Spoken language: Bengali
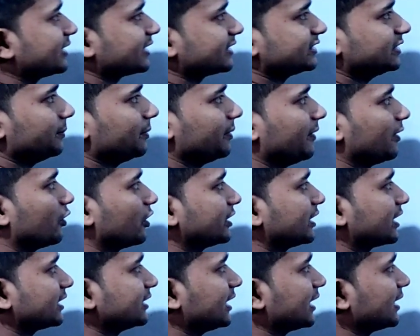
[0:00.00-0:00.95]
এখান থেকে সিম্পলি করে
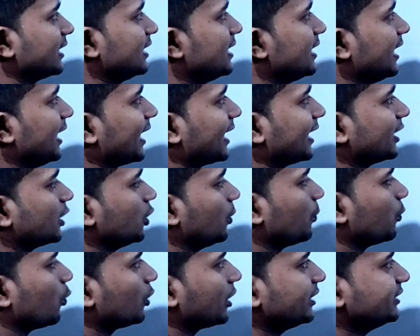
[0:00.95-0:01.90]
দেখা যাক এখানে কি
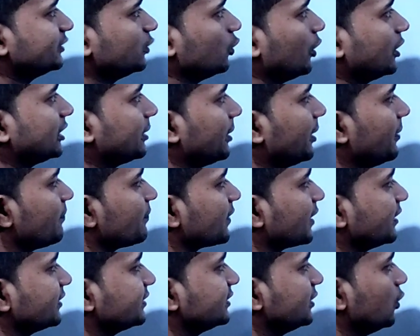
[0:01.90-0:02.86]
পুরোটাই জিরো হয়ে যাবে
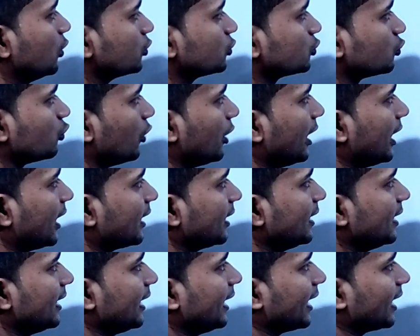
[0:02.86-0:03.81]
জিরো স্কোয়ার
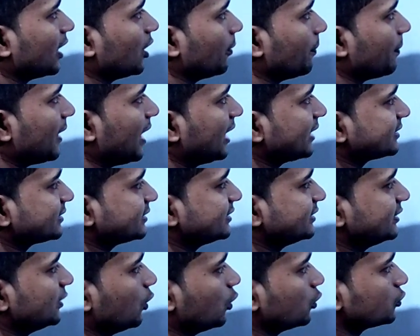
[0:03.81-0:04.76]
এখানে প্লাস
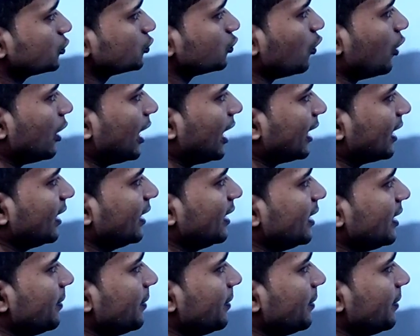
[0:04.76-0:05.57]
জিরো স্কোয়ার